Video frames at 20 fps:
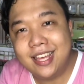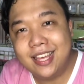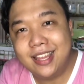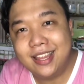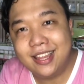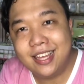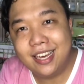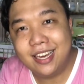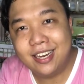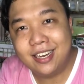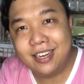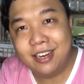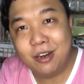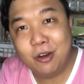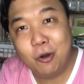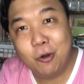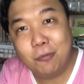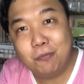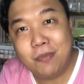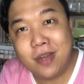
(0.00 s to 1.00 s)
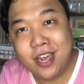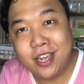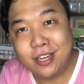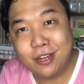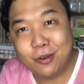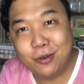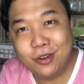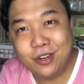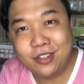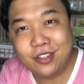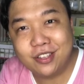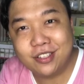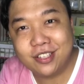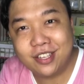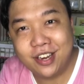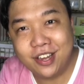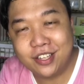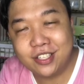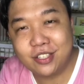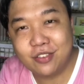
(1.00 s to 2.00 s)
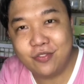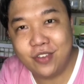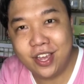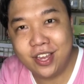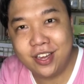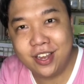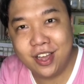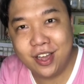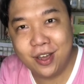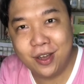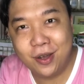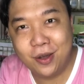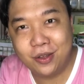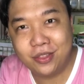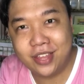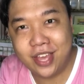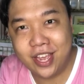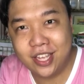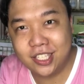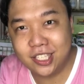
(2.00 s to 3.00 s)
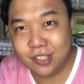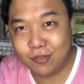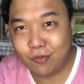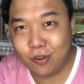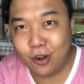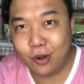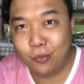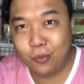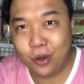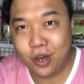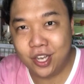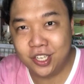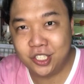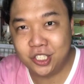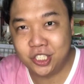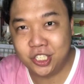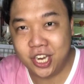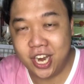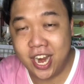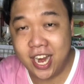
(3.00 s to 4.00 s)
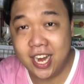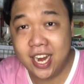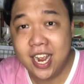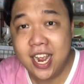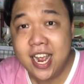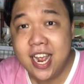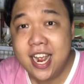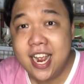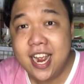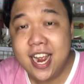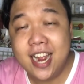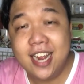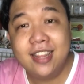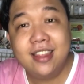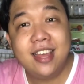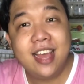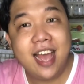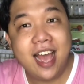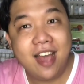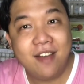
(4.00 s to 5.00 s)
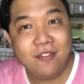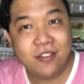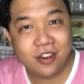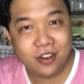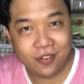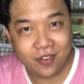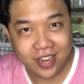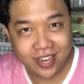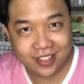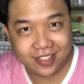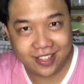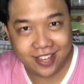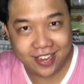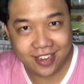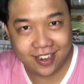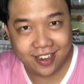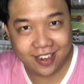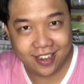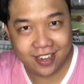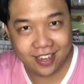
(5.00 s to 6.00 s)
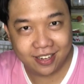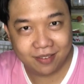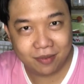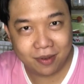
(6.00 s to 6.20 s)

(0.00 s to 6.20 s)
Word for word: And uh, hope makita ko ulit kayo sa next video. Thanks for watching and have a great day ahead.